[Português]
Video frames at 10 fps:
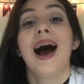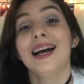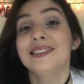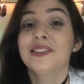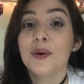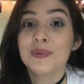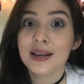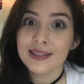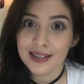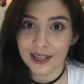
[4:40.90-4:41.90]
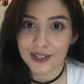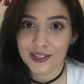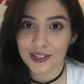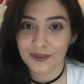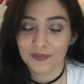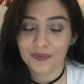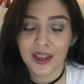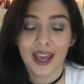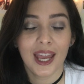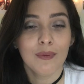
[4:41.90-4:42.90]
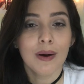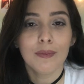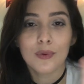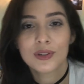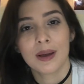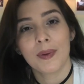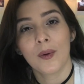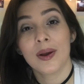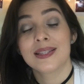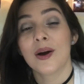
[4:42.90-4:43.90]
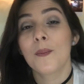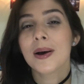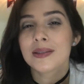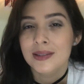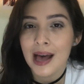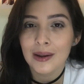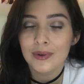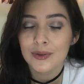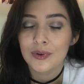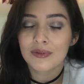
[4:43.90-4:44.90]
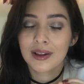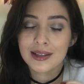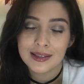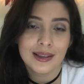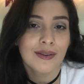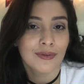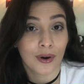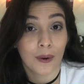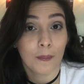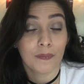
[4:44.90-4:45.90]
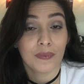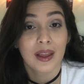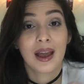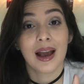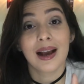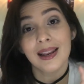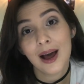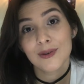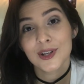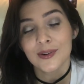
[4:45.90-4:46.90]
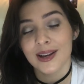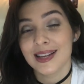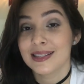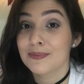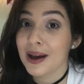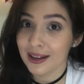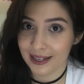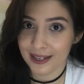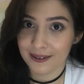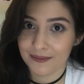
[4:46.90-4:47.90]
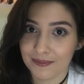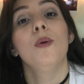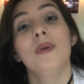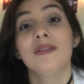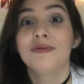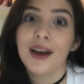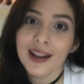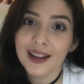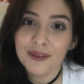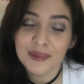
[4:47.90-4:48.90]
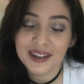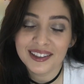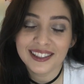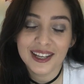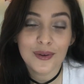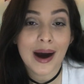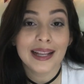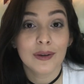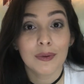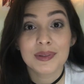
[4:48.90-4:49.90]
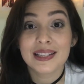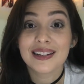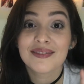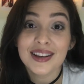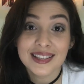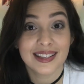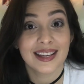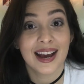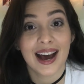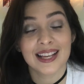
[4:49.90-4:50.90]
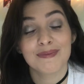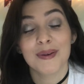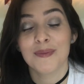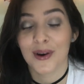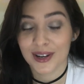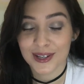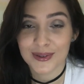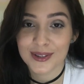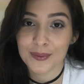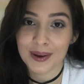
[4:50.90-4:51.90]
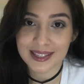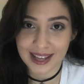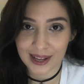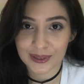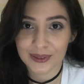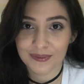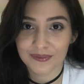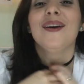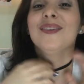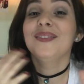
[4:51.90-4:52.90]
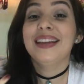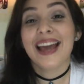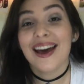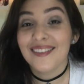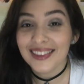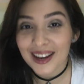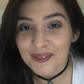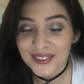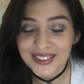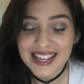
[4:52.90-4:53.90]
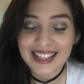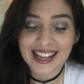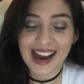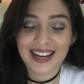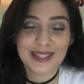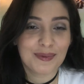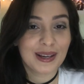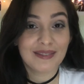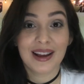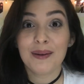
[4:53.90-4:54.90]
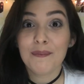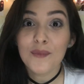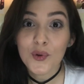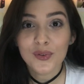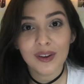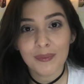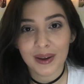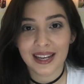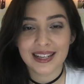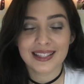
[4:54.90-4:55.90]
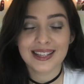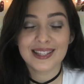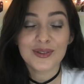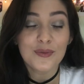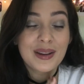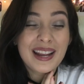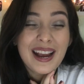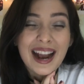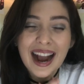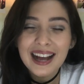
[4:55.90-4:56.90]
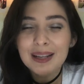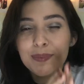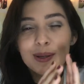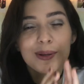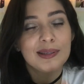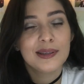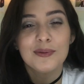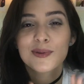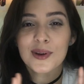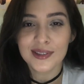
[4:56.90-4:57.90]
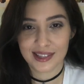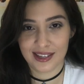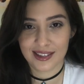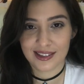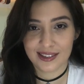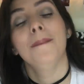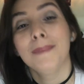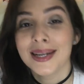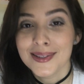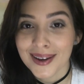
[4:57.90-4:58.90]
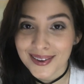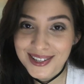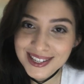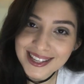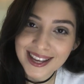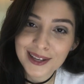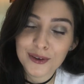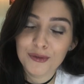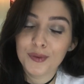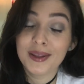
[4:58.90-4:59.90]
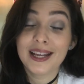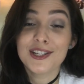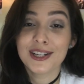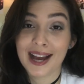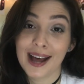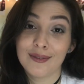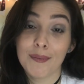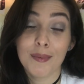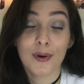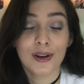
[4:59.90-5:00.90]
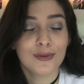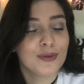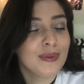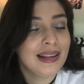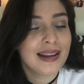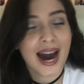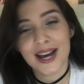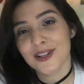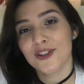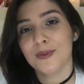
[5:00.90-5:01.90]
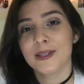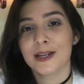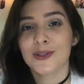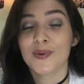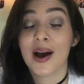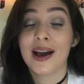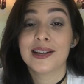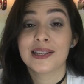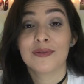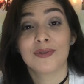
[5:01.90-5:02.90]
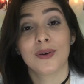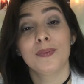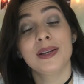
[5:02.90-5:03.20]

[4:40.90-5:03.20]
A sinopse é a seguinte: em uma busca para conhecer o passado da sua falecida avó, Cláudia conhece Marlene, uma velha alemã que guarda em uma piscina vazia as memórias do seu passado. Eu não quero entrar em muitos detalhes, porque vale muito a pena vocês descobrirem cada pedacinho sozinhas. Mas eu quero dizer que o filme é dedicado à memória dos milhares de homossexuais que foram